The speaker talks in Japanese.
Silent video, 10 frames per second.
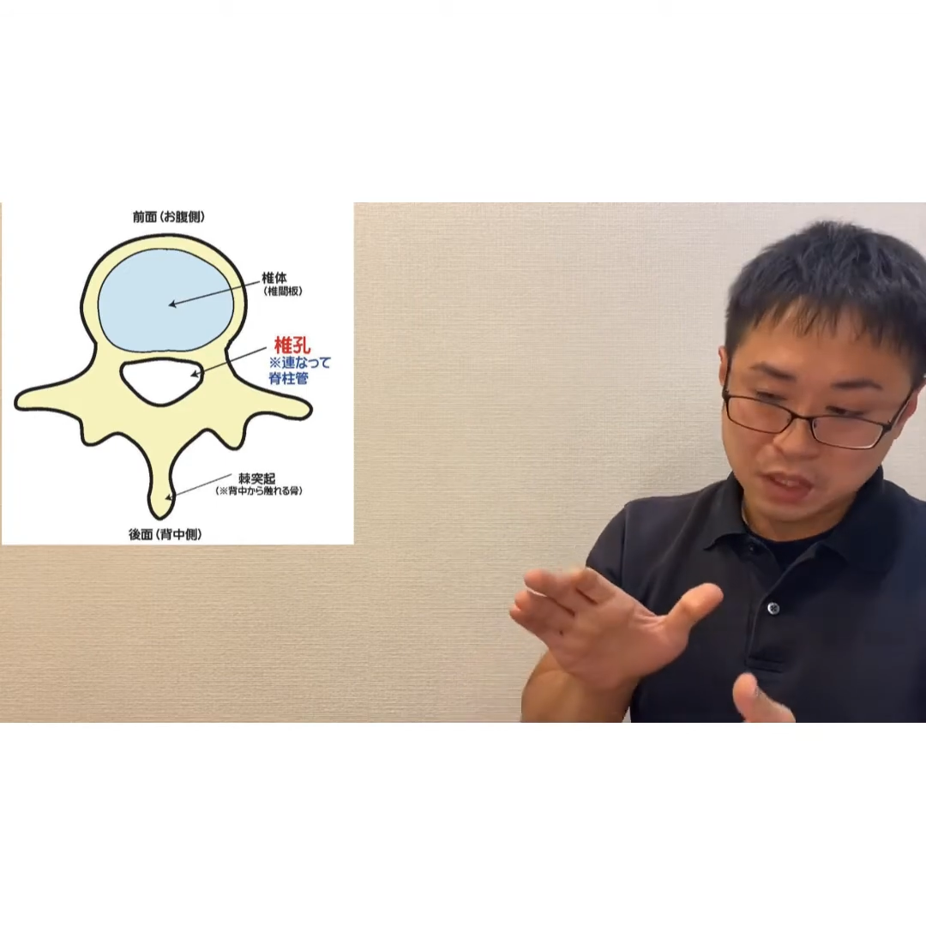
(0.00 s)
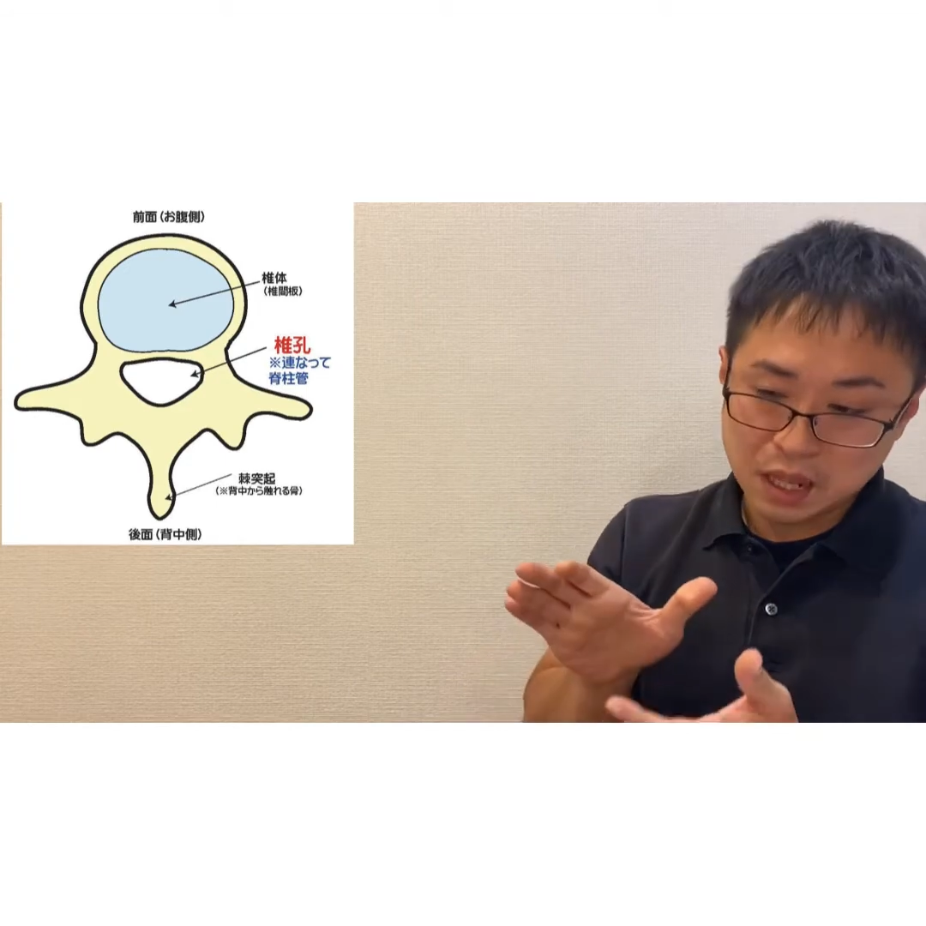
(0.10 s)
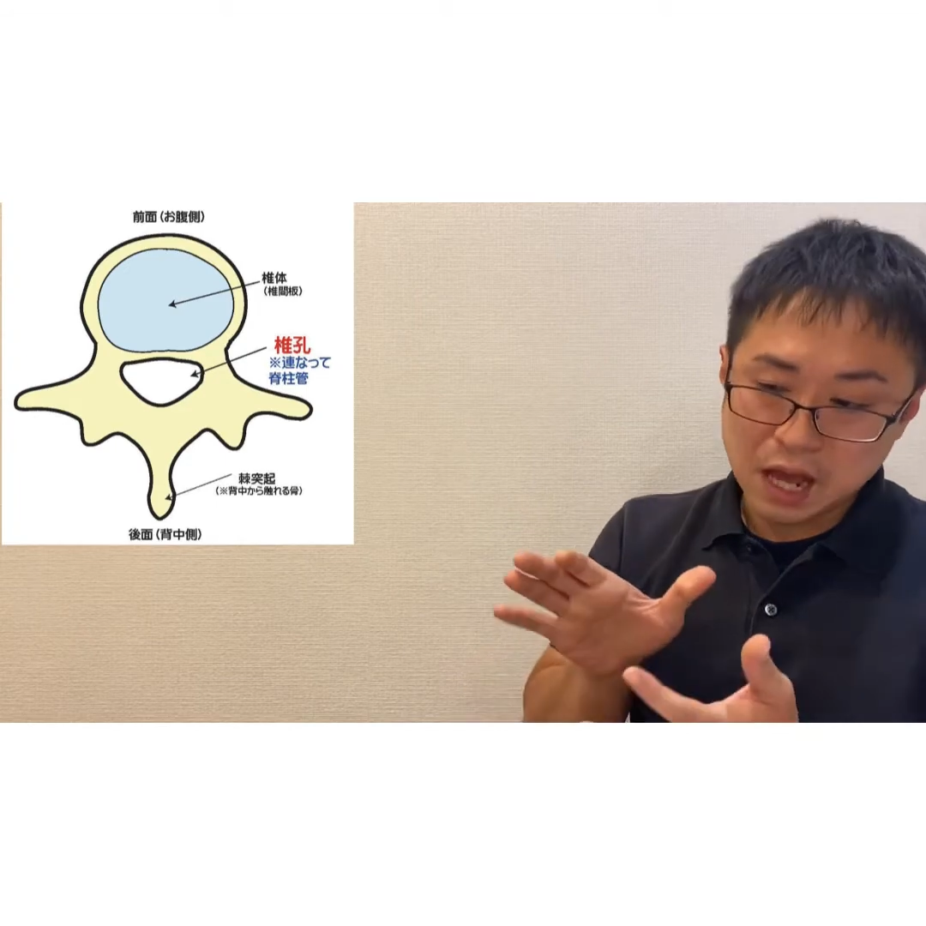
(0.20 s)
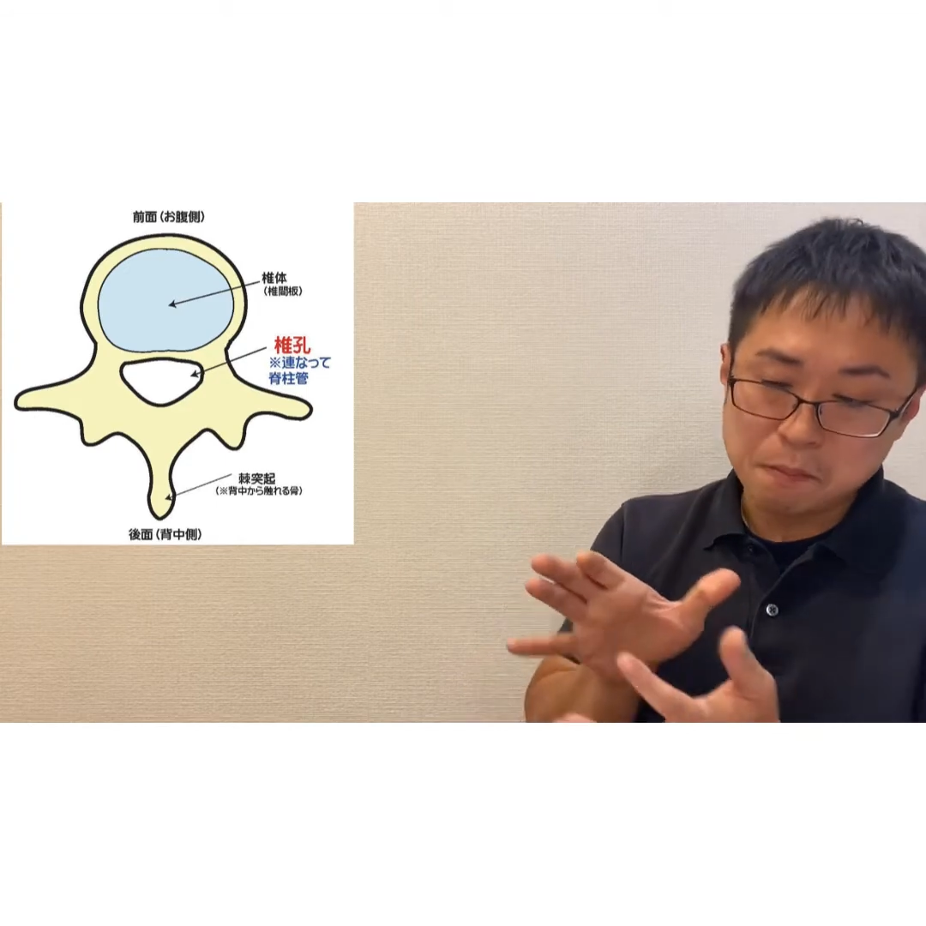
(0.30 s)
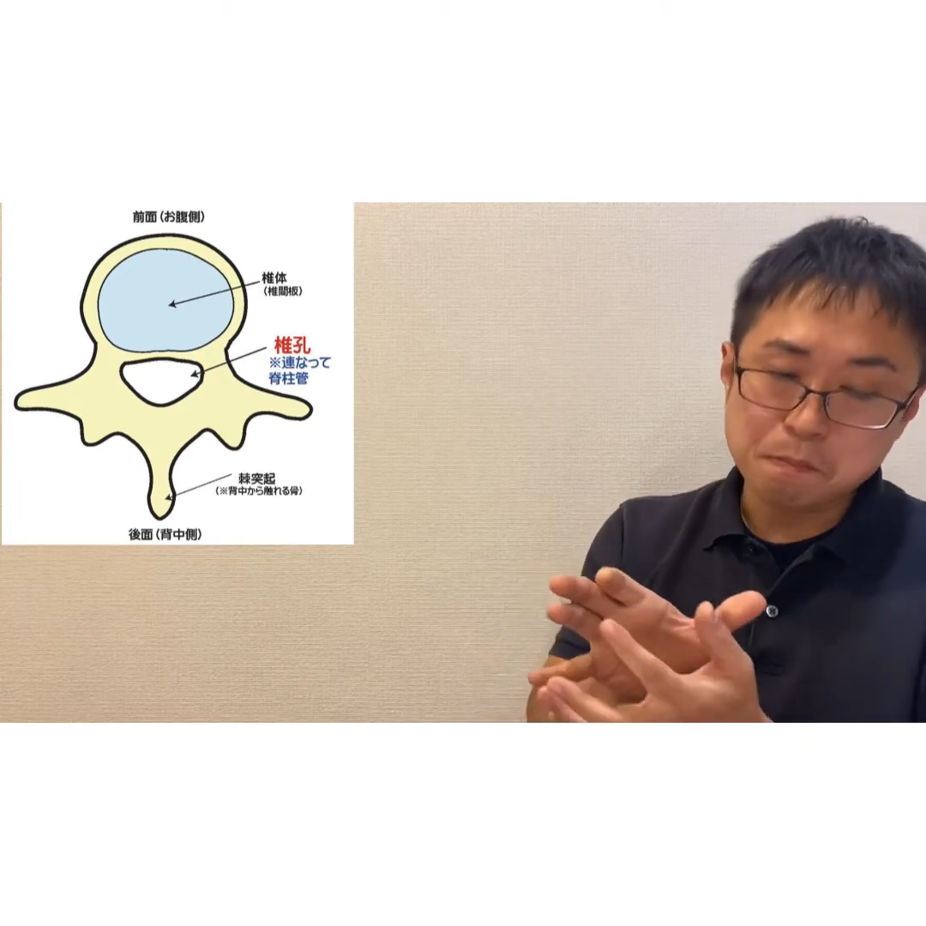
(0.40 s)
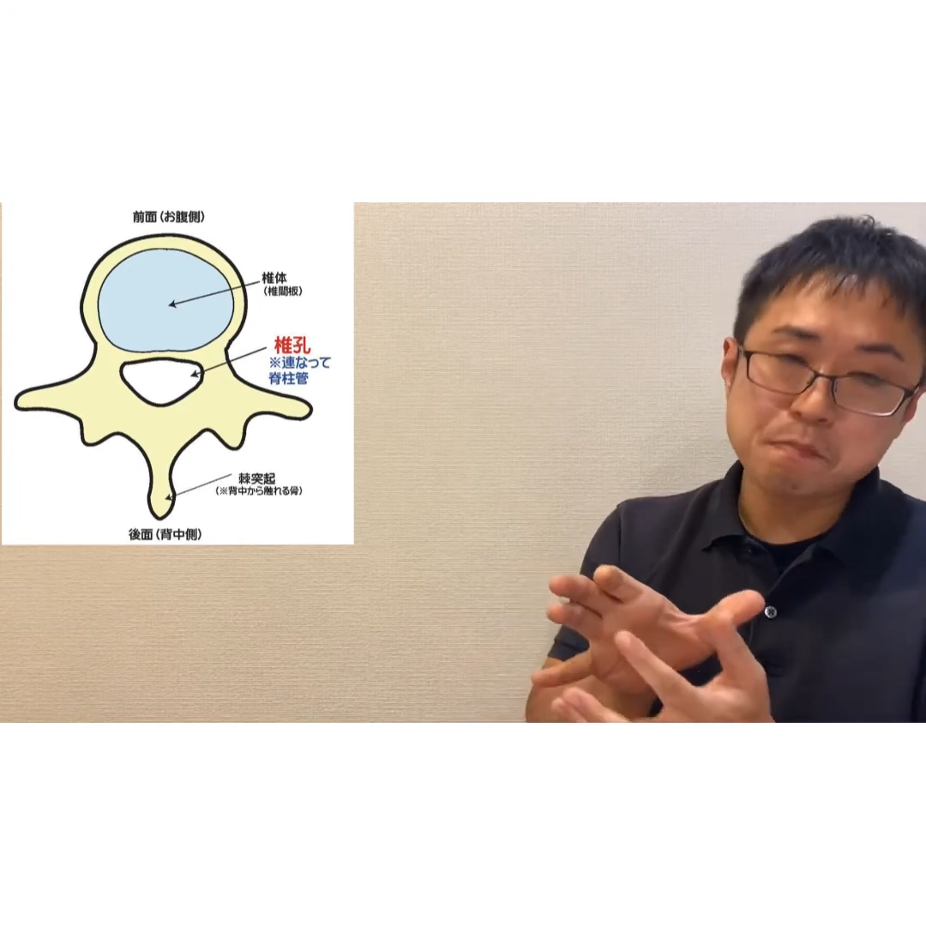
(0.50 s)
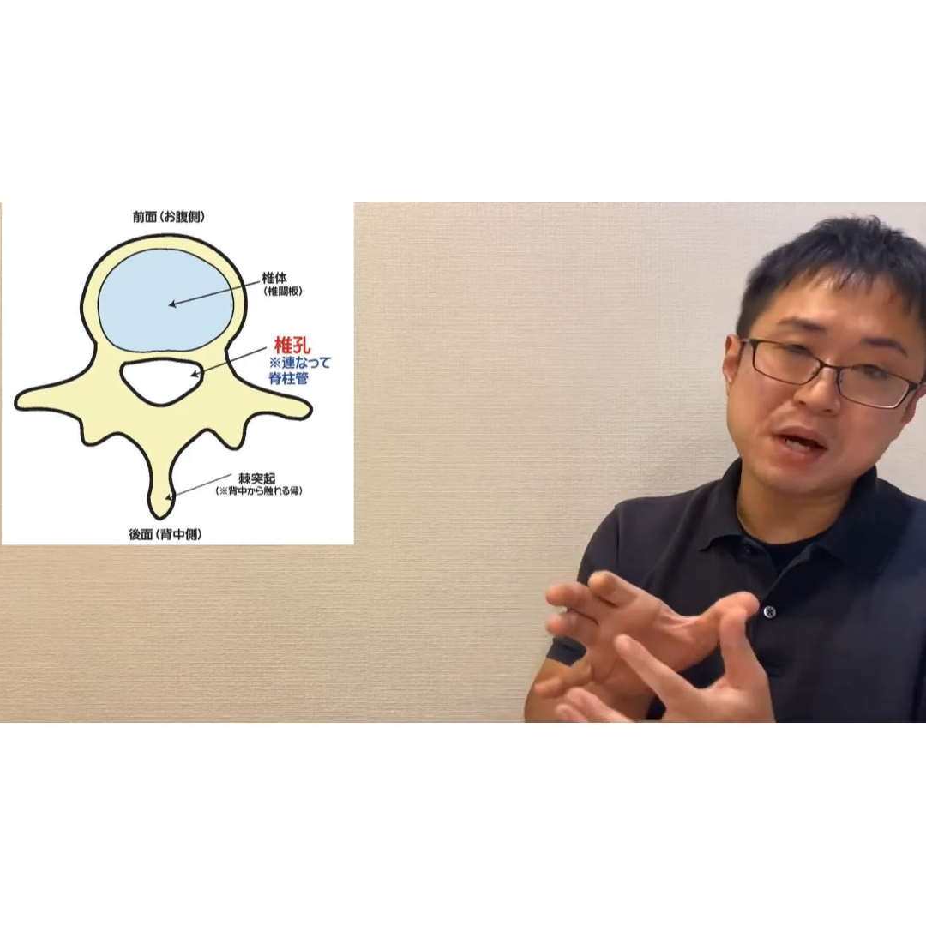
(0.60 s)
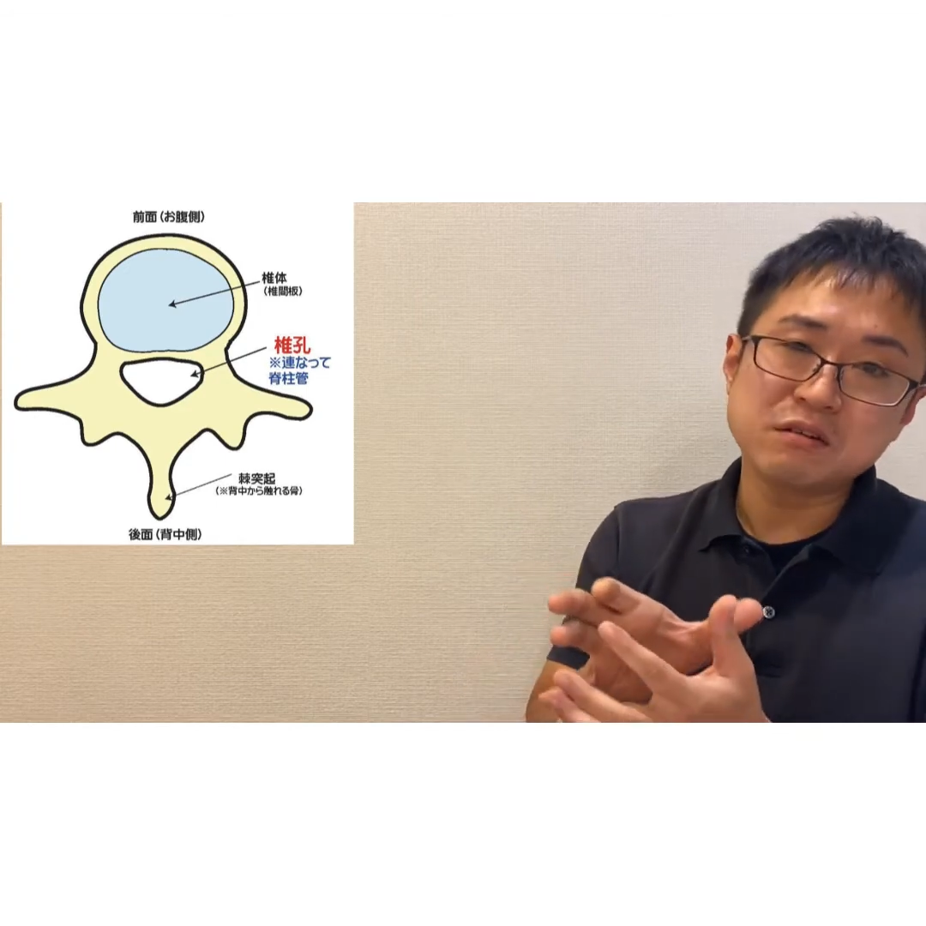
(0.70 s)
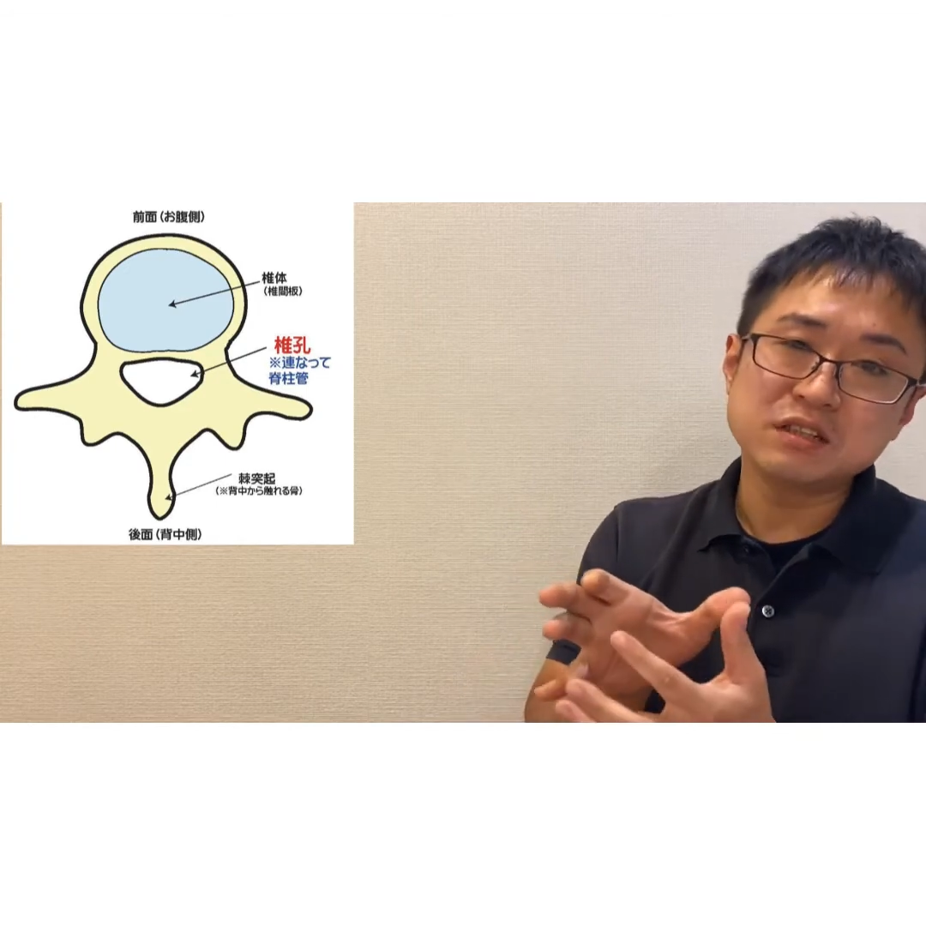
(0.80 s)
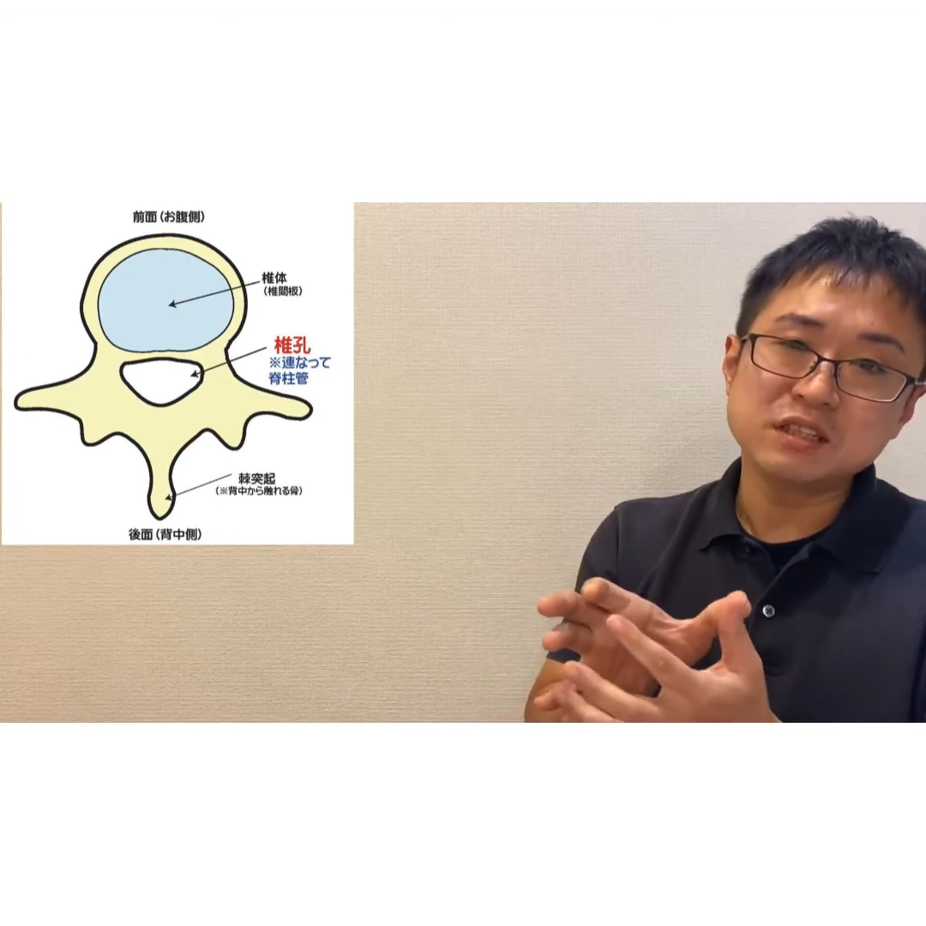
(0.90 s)
圧
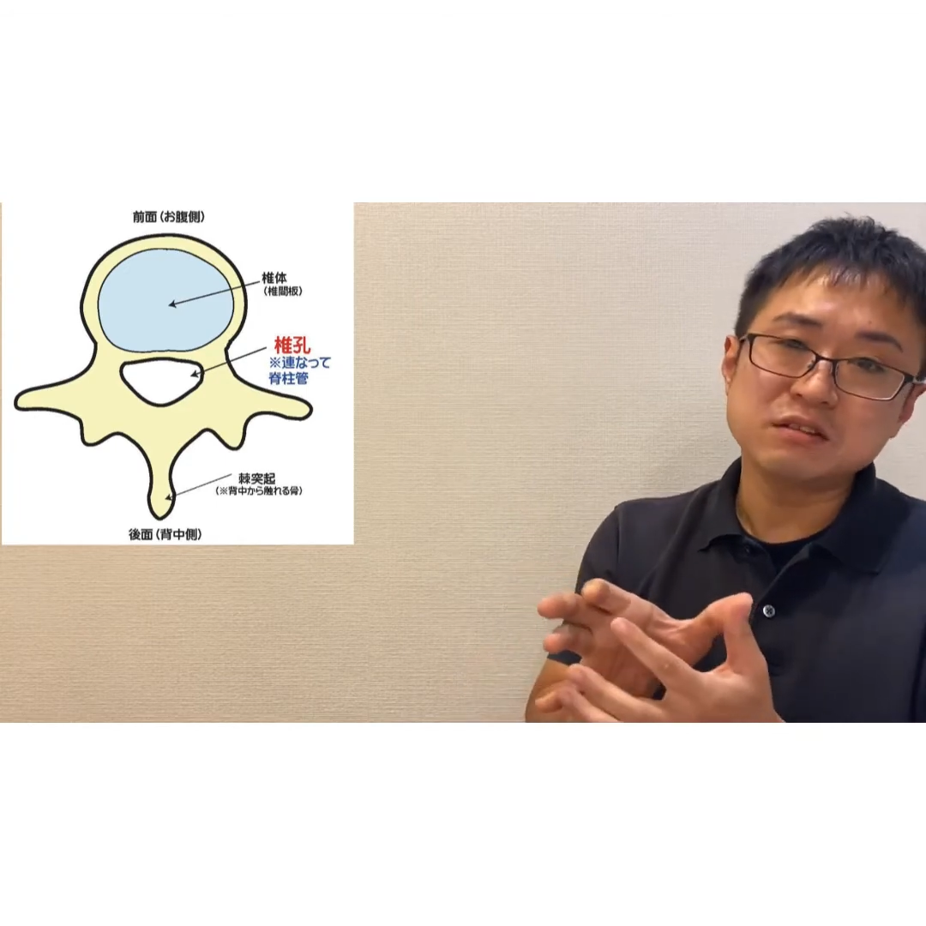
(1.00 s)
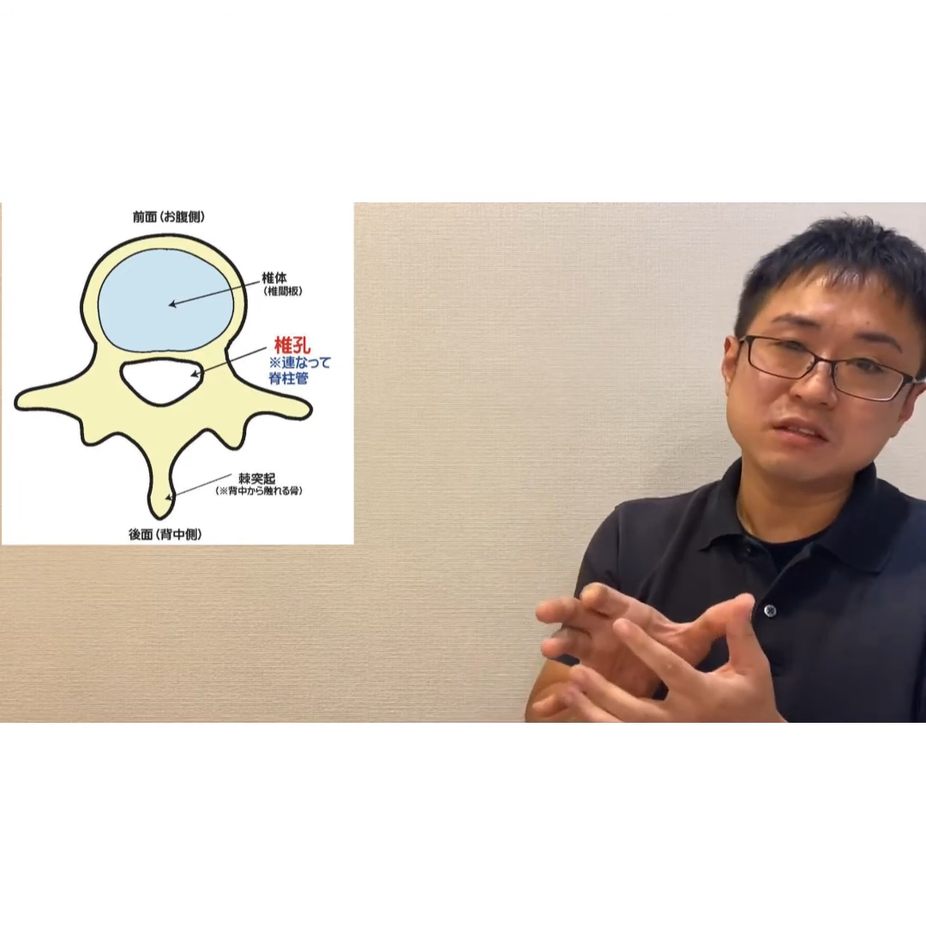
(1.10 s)
迫によっ